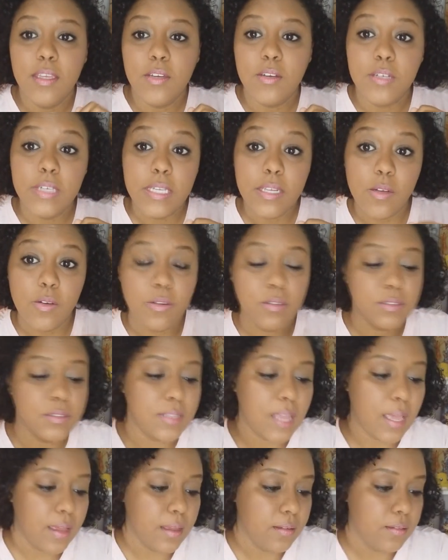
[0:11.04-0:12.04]
E eu queria
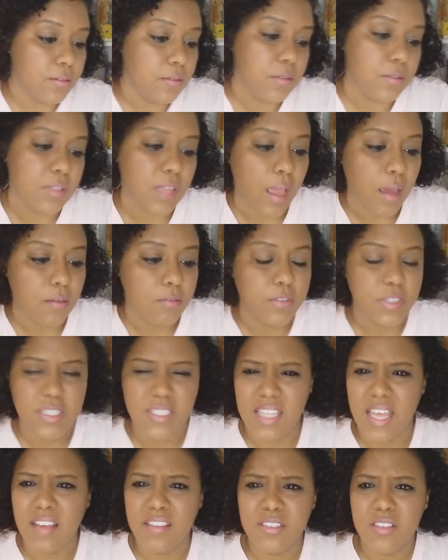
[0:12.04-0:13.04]
contar, contar,
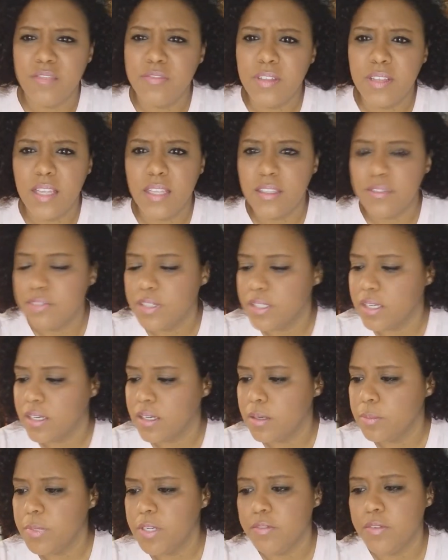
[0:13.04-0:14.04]
conversar, só falar na frente da
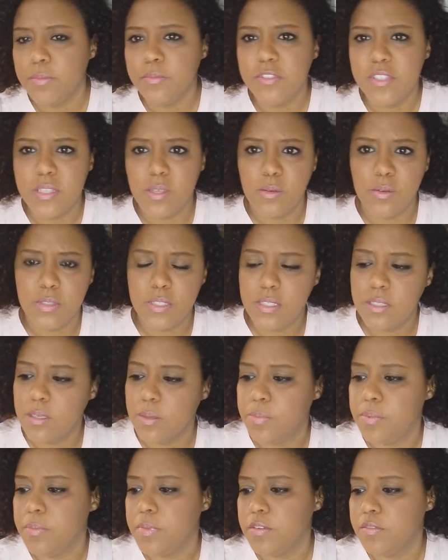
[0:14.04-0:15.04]
câmera, vamos ver se eu
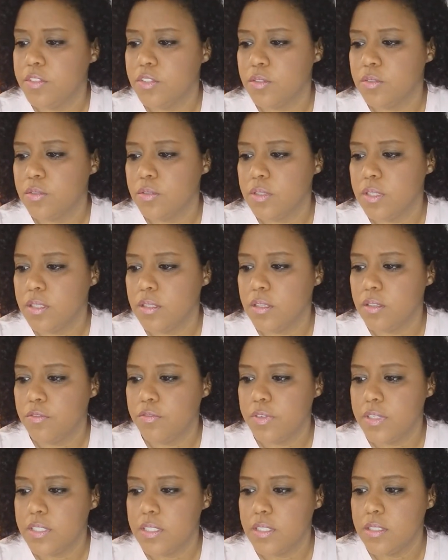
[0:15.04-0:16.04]
consigo, é a primeira vez que eu tô
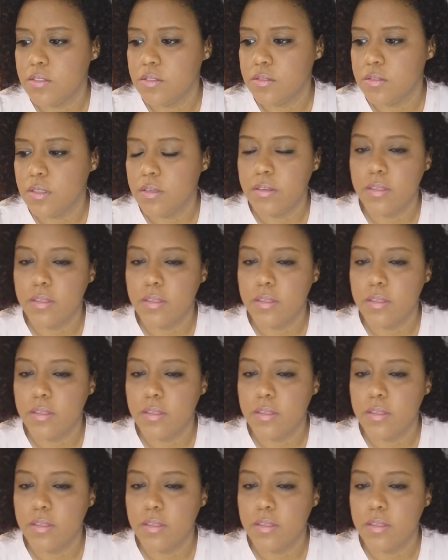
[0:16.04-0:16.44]
tentando fazer isso.